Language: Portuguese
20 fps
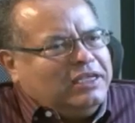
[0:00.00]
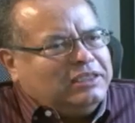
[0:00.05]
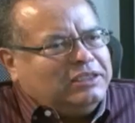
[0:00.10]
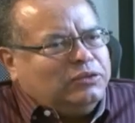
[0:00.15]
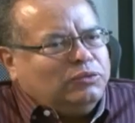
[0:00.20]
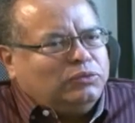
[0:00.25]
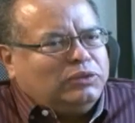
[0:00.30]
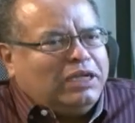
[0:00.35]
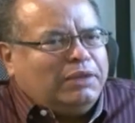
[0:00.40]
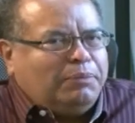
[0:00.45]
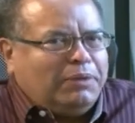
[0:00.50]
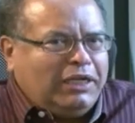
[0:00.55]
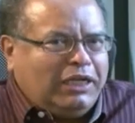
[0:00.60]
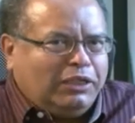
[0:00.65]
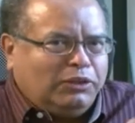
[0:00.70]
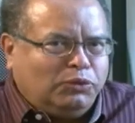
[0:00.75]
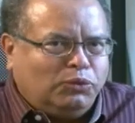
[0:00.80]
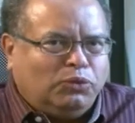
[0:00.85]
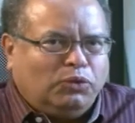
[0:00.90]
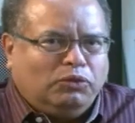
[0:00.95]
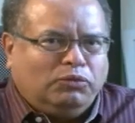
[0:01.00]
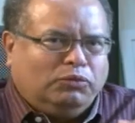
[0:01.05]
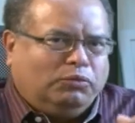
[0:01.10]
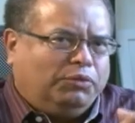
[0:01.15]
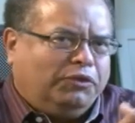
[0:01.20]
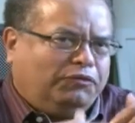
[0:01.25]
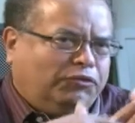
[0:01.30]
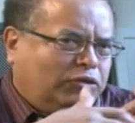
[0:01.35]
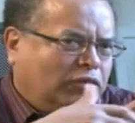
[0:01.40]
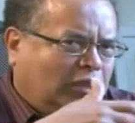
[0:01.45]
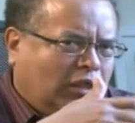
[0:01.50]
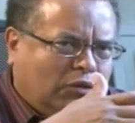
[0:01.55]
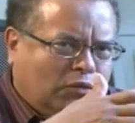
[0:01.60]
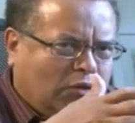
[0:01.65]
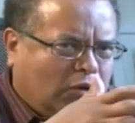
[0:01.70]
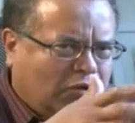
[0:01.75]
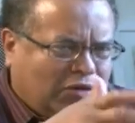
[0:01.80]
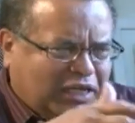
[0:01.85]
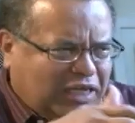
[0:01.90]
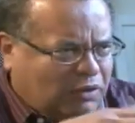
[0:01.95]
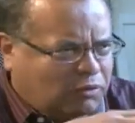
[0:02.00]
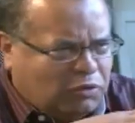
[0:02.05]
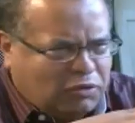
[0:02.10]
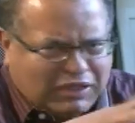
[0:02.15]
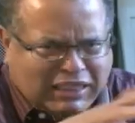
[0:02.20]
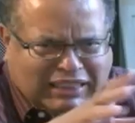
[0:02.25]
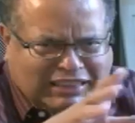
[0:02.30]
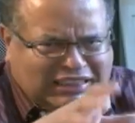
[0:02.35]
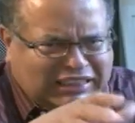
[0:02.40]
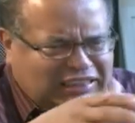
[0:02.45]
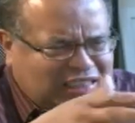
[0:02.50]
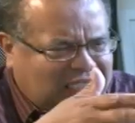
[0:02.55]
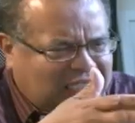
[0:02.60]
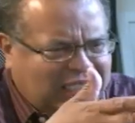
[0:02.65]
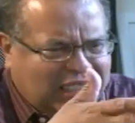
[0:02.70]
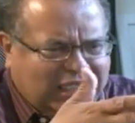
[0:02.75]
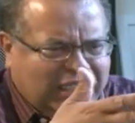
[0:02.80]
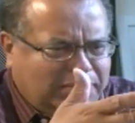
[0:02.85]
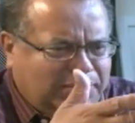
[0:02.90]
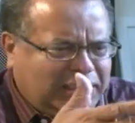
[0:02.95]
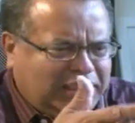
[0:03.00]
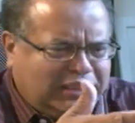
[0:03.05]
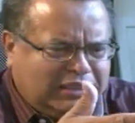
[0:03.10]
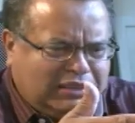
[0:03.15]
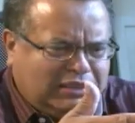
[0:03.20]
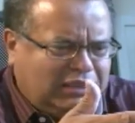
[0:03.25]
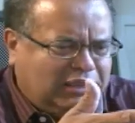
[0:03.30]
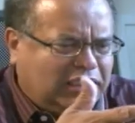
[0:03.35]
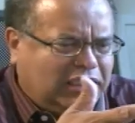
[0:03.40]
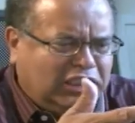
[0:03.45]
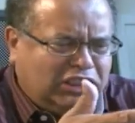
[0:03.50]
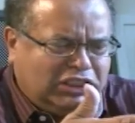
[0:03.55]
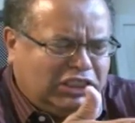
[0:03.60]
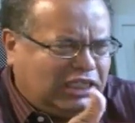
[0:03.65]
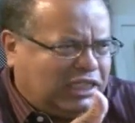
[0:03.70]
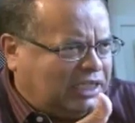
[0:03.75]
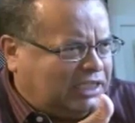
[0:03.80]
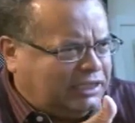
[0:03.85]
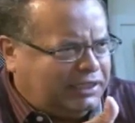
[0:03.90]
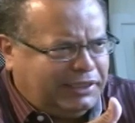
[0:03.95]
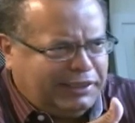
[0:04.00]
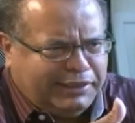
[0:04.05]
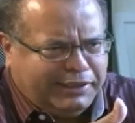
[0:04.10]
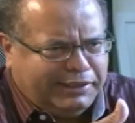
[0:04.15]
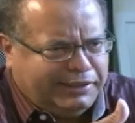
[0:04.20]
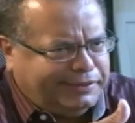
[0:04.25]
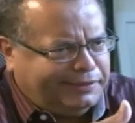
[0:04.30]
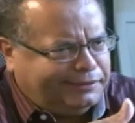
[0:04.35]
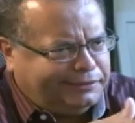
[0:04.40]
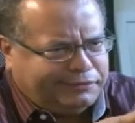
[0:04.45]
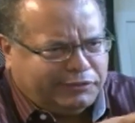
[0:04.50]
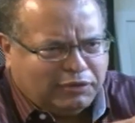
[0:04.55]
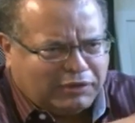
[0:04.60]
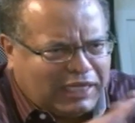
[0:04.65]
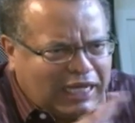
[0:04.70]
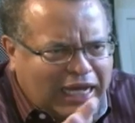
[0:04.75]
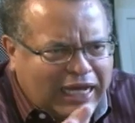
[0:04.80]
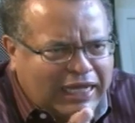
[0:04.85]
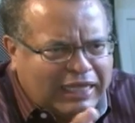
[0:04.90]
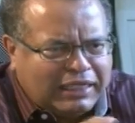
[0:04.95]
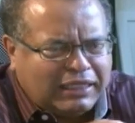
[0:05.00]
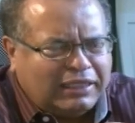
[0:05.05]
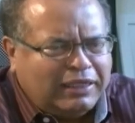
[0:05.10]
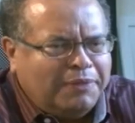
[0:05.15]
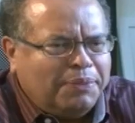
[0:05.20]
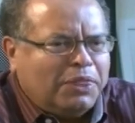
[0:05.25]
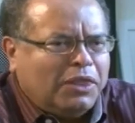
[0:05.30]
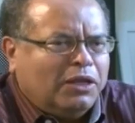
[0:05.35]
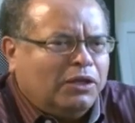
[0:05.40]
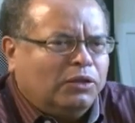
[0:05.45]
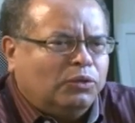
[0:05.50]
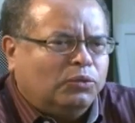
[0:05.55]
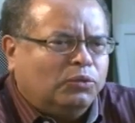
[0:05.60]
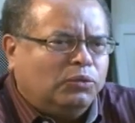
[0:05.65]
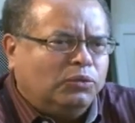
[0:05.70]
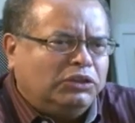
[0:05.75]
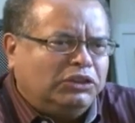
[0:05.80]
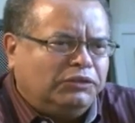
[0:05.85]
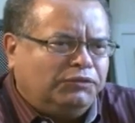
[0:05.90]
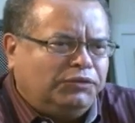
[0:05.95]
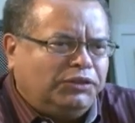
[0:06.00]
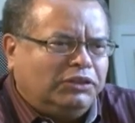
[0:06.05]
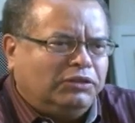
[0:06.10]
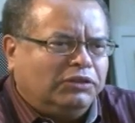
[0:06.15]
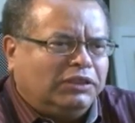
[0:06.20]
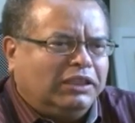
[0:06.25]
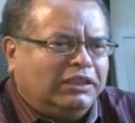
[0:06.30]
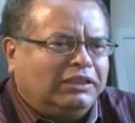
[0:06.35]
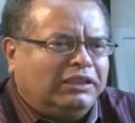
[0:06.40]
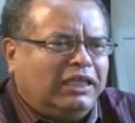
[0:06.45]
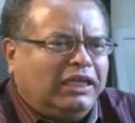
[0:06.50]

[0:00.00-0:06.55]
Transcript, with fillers: Quer dizer, um trabalhador, um profissional qualquer, em qualquer que seja a área, na medicina, na engenharia, em qualquer área, um indivíduo que